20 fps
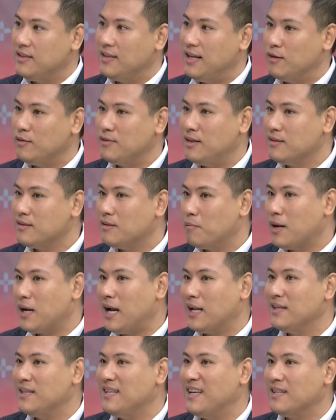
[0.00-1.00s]
แล้วสิ่งสำ
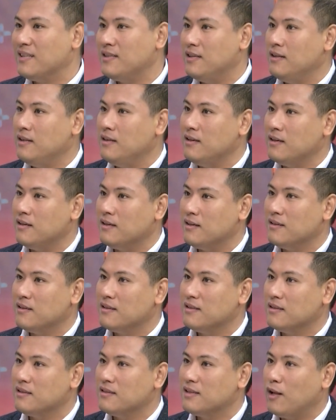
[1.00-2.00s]
คัญเนี่ยที่
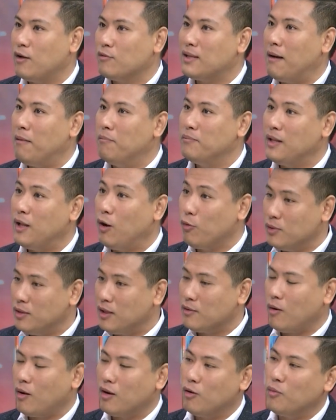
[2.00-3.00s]
เราทำเรา
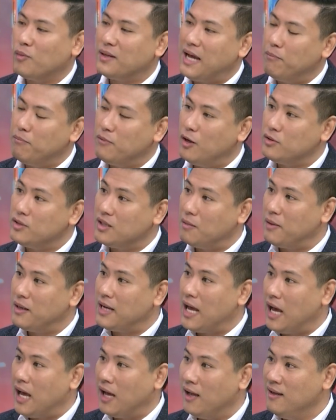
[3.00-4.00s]
เราทอเราลงไปทำเราเจอปัญ
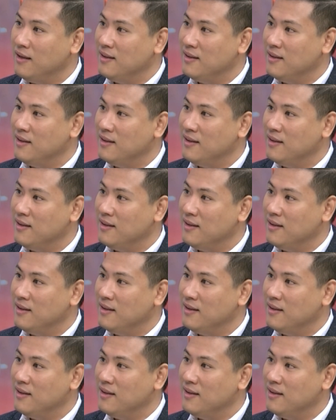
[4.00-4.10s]
หา